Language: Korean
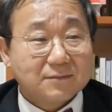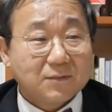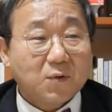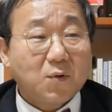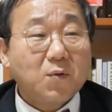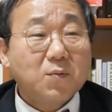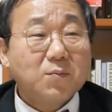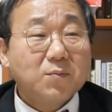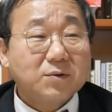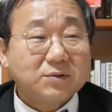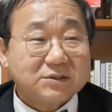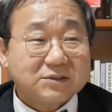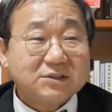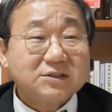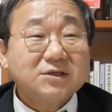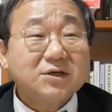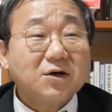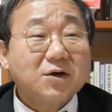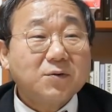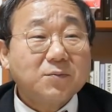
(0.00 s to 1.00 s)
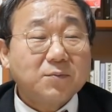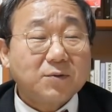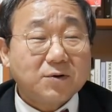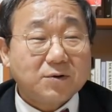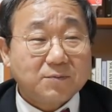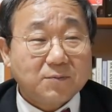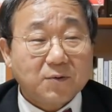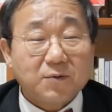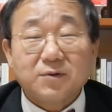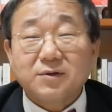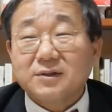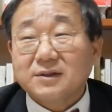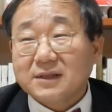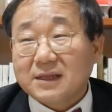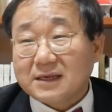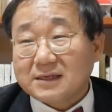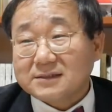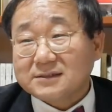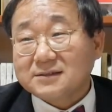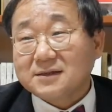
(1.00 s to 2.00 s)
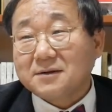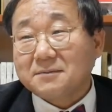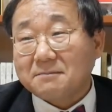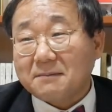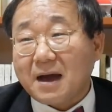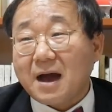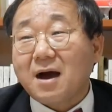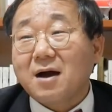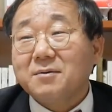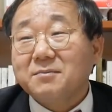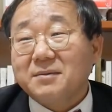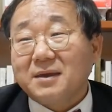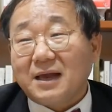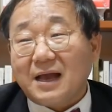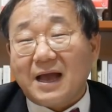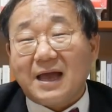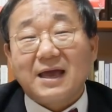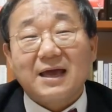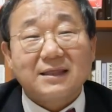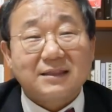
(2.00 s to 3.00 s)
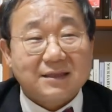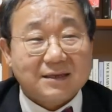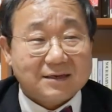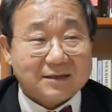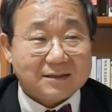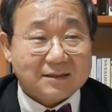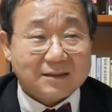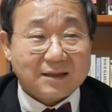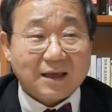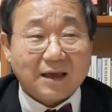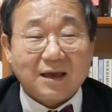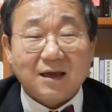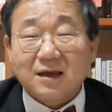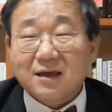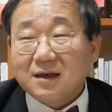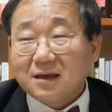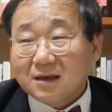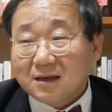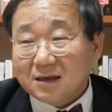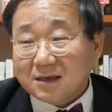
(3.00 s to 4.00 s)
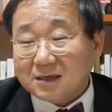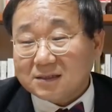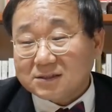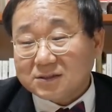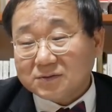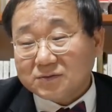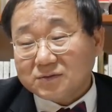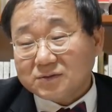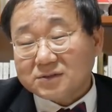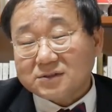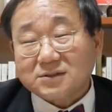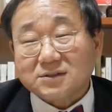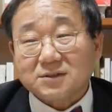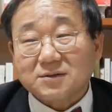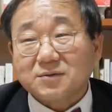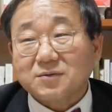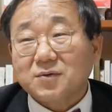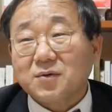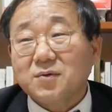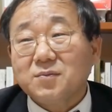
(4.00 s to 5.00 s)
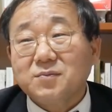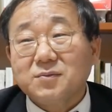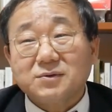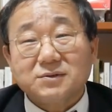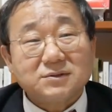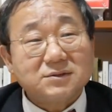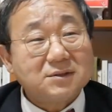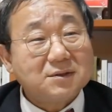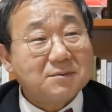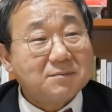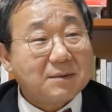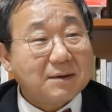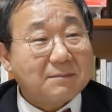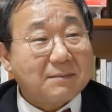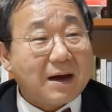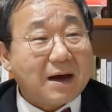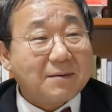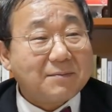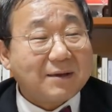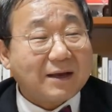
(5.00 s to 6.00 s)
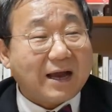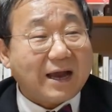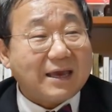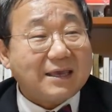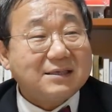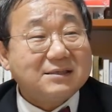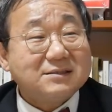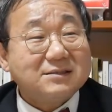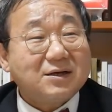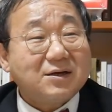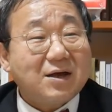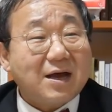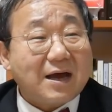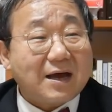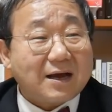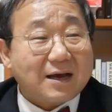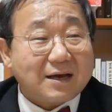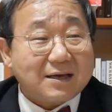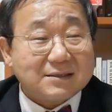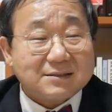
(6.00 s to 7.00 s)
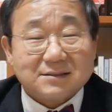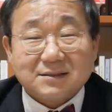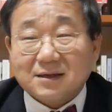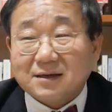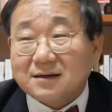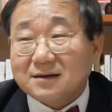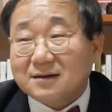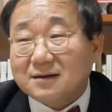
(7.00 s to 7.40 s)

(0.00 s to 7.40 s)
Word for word: 공무원 시험을 보는 데 있어 마음이 가야 되는데 이 친구는 지금 공무원 시험에 마음이 가 있어요? 안 가 있어요?